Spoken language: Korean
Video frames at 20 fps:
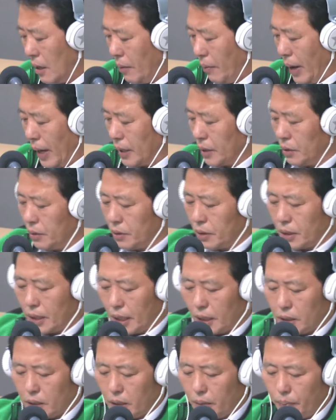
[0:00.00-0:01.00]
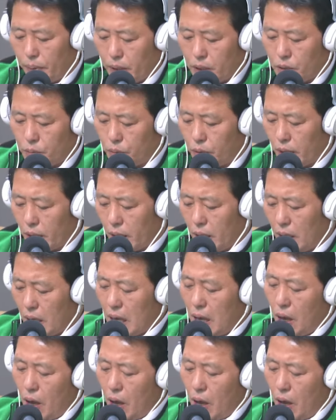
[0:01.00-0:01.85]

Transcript: 박 의원은 자신의 페이스북에